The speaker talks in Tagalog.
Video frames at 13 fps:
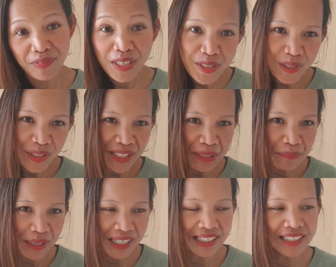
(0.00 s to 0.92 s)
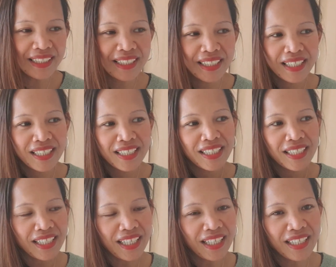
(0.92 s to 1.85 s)
video na naman.
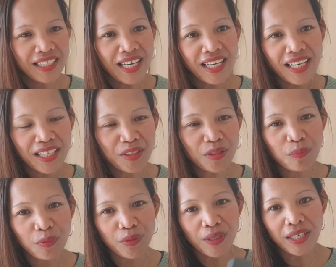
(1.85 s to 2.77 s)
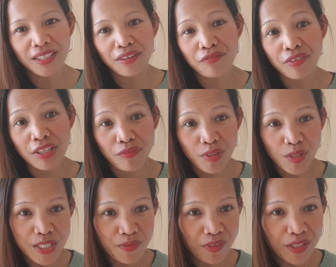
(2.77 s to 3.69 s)
and eh, naalala niyo po yung aking
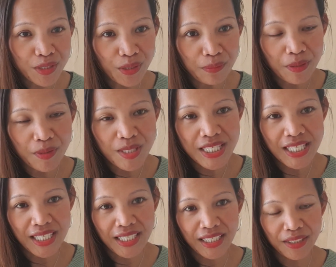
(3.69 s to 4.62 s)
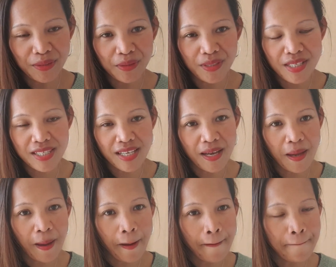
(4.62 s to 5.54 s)
previous video about sa ano
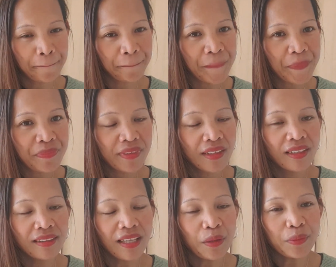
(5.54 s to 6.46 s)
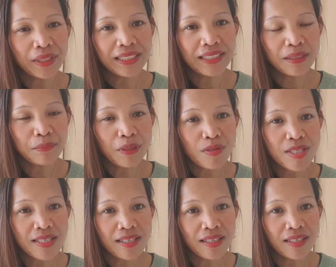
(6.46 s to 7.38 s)
sa tawag niyan about
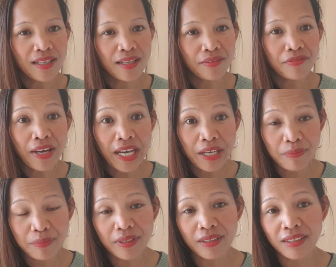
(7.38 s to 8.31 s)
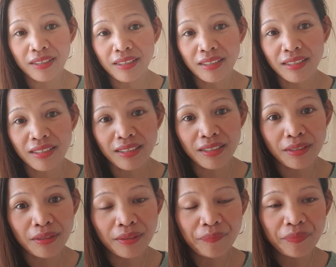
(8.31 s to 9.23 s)
sa five
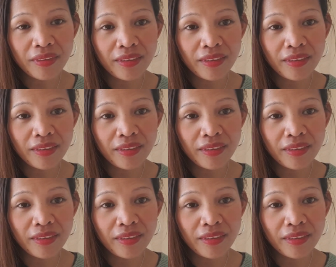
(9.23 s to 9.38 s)
uh,